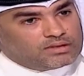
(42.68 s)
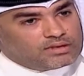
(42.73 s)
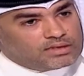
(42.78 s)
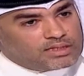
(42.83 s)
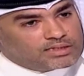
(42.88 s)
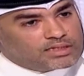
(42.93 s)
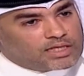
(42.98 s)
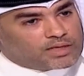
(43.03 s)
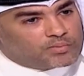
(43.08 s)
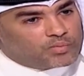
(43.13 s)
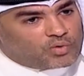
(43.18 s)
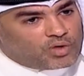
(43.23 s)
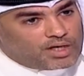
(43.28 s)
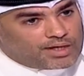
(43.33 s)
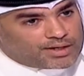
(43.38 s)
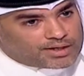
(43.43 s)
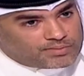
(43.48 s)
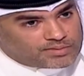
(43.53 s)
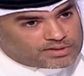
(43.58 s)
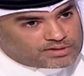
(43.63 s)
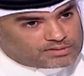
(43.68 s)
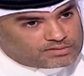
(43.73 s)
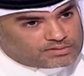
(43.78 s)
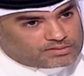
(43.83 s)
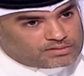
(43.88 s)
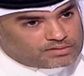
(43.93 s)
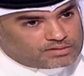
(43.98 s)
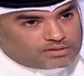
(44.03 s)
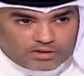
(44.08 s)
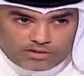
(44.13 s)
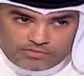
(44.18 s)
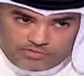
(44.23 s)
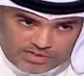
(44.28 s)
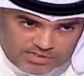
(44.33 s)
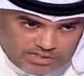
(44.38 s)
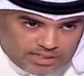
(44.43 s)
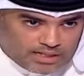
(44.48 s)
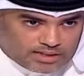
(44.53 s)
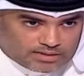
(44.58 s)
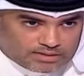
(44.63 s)
ان درب محاربه
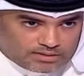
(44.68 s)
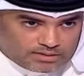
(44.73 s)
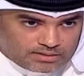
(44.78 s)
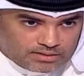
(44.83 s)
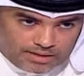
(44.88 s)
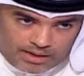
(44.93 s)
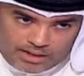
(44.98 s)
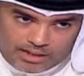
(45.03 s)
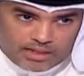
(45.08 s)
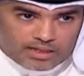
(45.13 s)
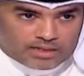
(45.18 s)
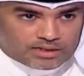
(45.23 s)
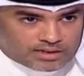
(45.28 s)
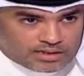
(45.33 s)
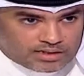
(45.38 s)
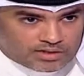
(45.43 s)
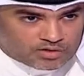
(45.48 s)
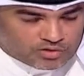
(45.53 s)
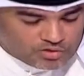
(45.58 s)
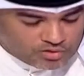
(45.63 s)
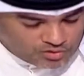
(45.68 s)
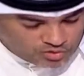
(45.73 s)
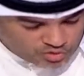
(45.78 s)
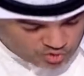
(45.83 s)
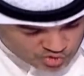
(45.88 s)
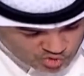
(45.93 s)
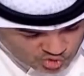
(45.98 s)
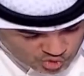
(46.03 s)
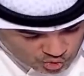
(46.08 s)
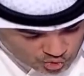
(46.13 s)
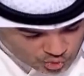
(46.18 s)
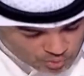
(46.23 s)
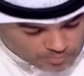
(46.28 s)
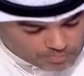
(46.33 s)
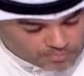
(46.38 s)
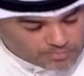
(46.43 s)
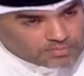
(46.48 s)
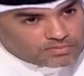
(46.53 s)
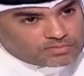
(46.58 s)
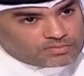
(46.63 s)
الفساد راح يخلق لي خصوم